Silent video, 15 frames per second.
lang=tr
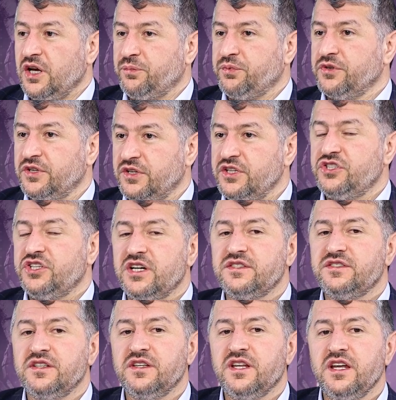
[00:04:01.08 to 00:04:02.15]
yapının
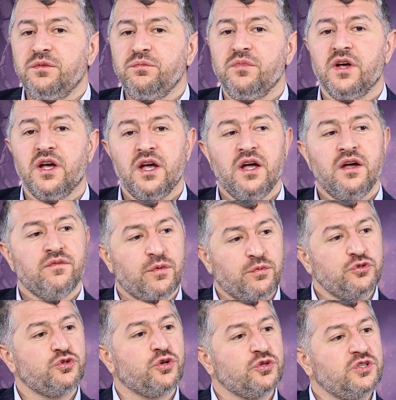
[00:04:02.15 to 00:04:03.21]
içerisindeyim ve
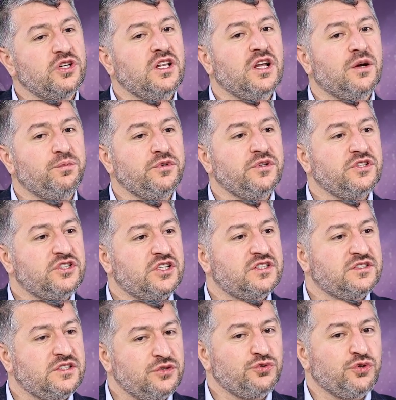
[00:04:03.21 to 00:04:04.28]
bu sosyal yapının
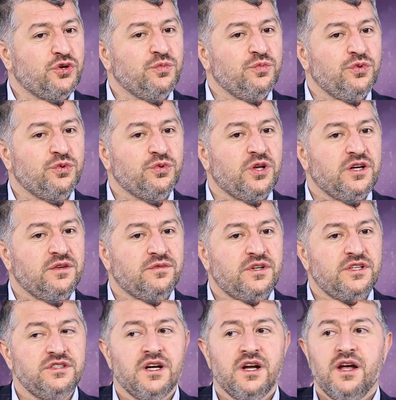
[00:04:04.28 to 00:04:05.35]
içerisinde sorumluluklarım
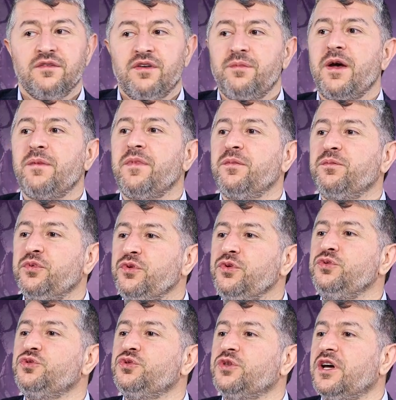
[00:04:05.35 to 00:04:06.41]
var ve ben ben
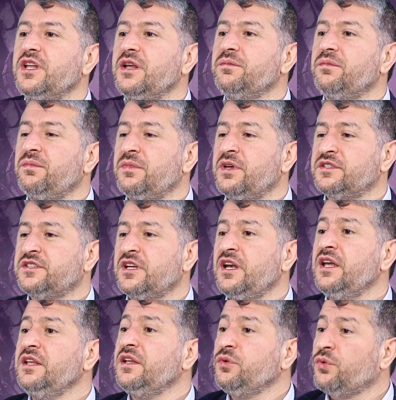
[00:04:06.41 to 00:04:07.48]
bu üç tane
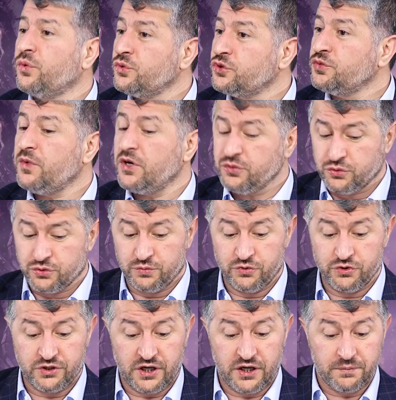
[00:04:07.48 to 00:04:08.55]
meseleyi de konuşmak
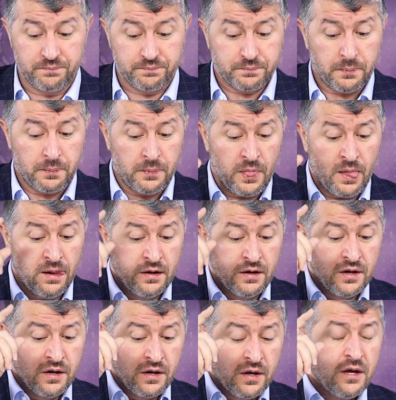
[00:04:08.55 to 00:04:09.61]
durumundayım.
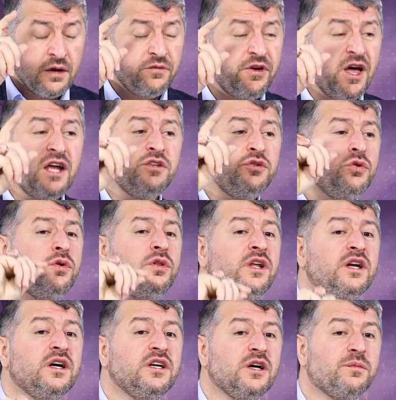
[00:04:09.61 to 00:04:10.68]
Ferde
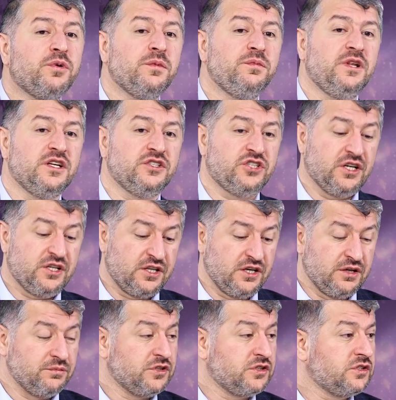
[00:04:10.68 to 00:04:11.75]
olarak
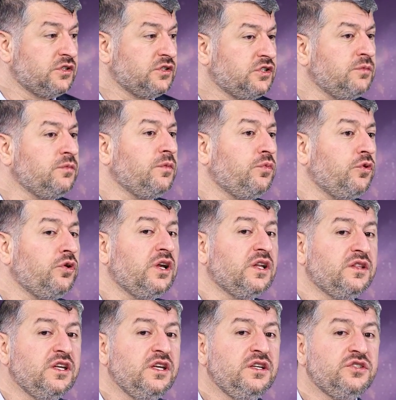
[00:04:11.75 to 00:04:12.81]
yapabileceklerimiz. Şimdi
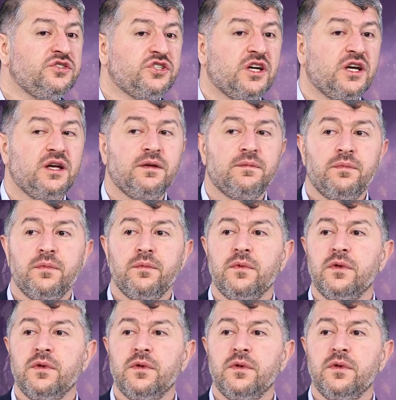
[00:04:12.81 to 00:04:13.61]
böyle deyince